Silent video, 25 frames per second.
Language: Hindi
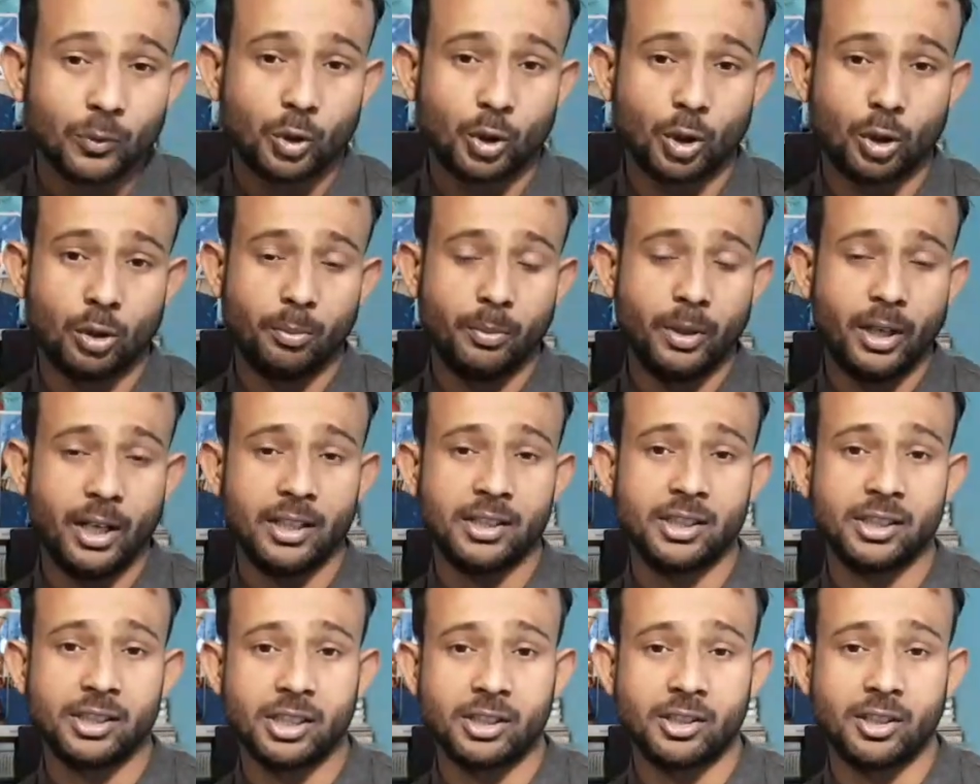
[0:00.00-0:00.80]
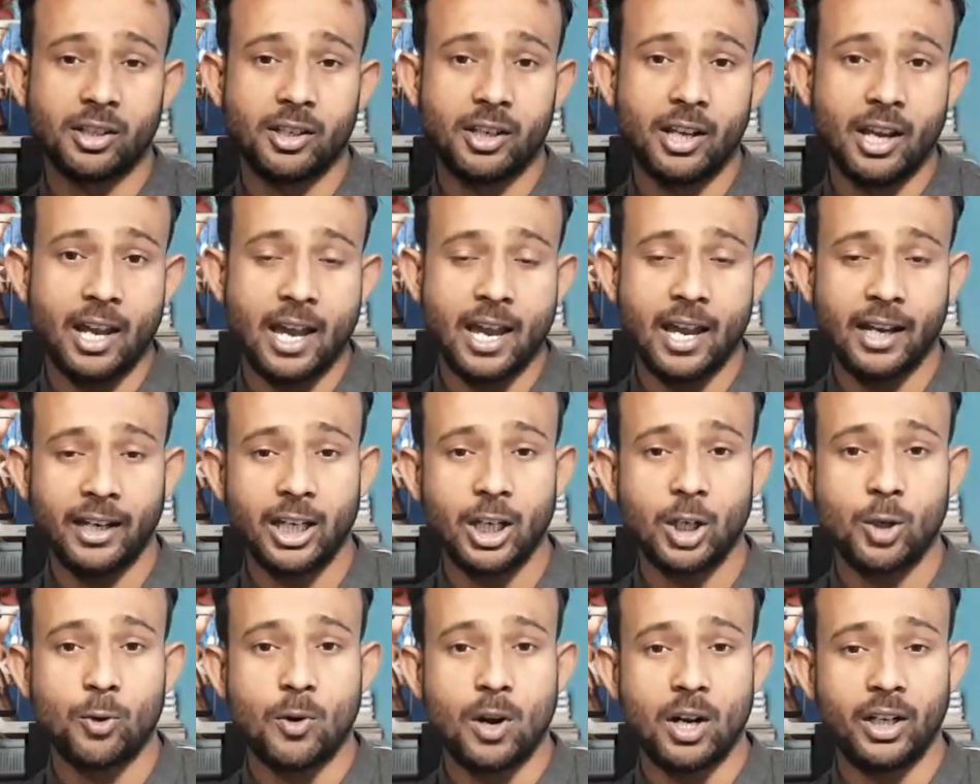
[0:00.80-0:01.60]
तो मेरा सजेशन ये है
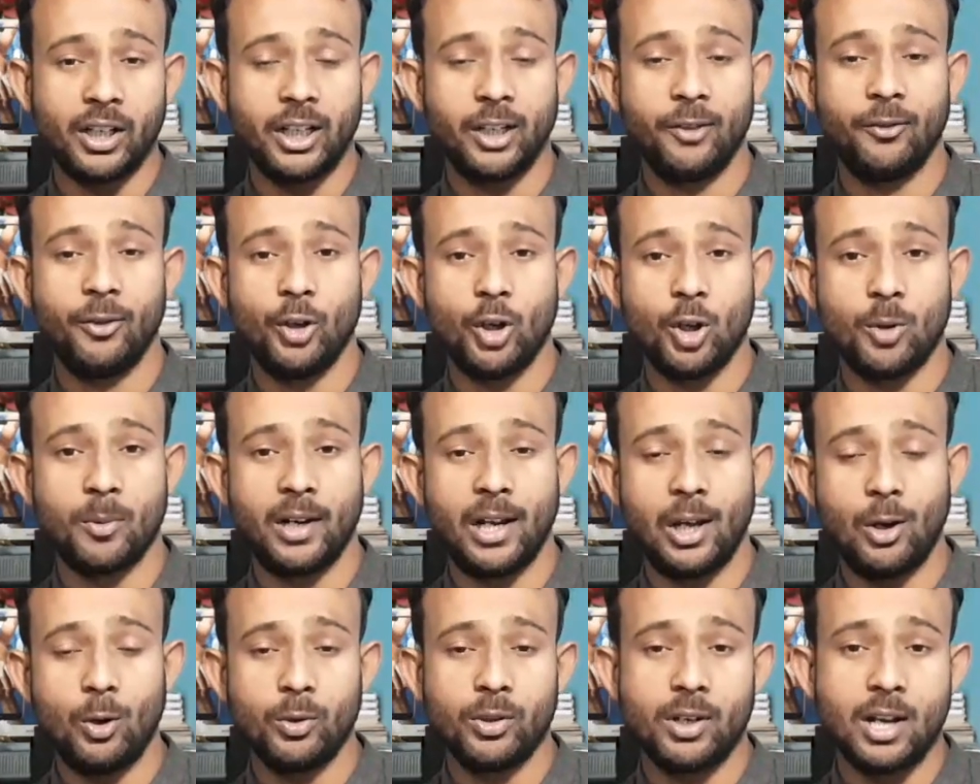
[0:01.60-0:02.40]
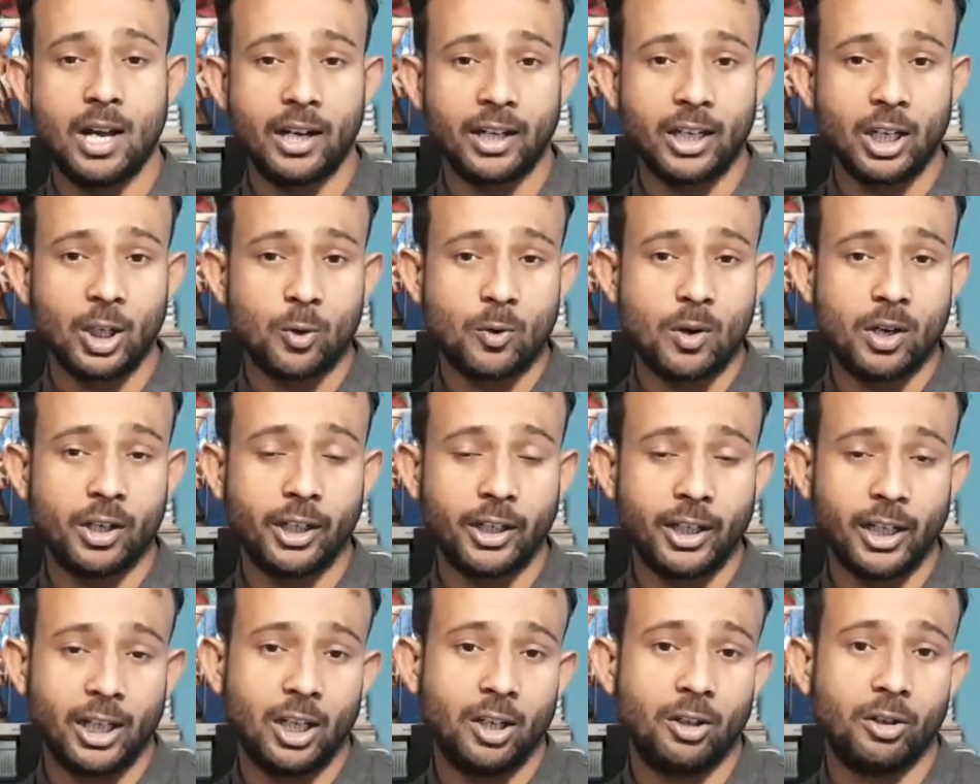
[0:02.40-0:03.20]
कि क्वालिटी वीडियो बनाओ ना कि
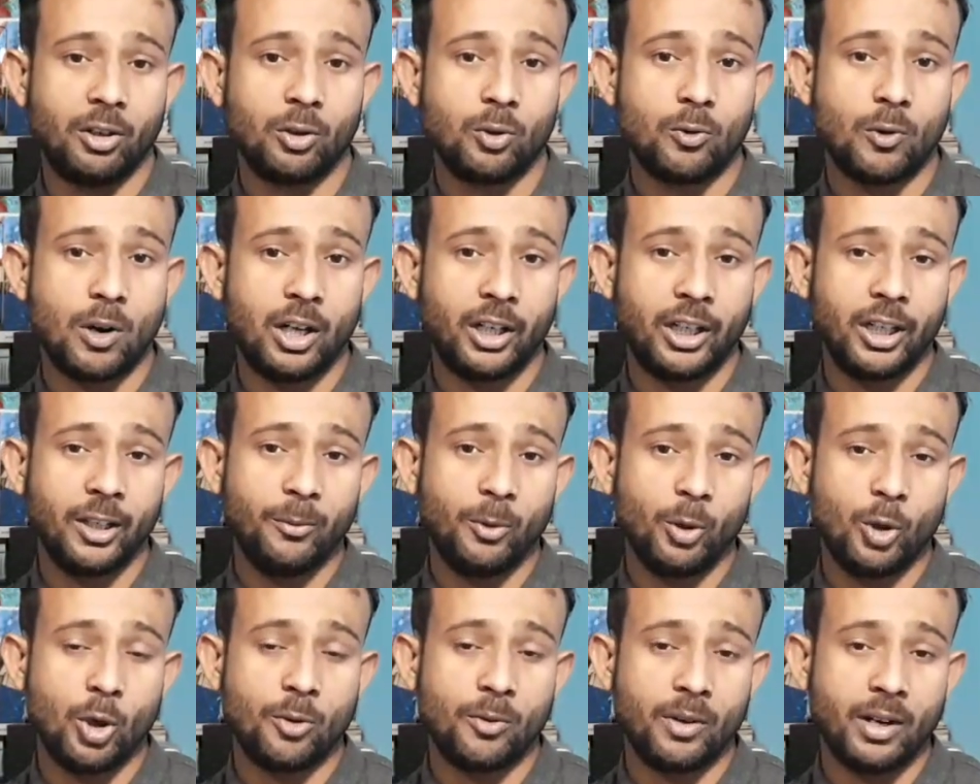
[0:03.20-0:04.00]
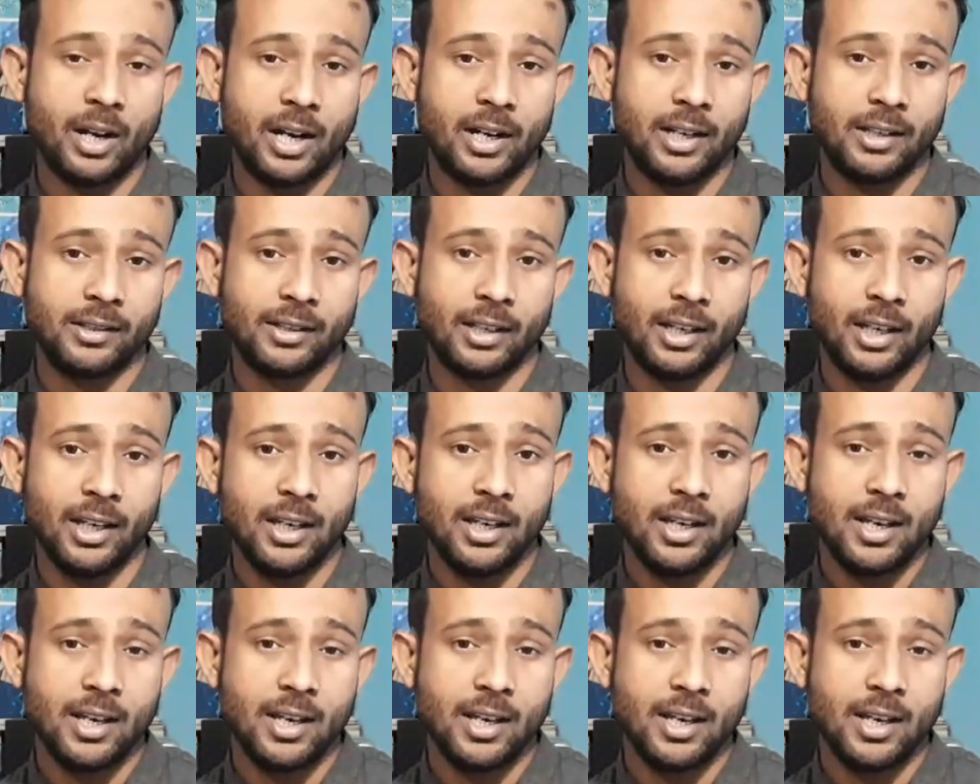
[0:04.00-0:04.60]
क्वांटिटी क्वालिटी वीडियो बनाने से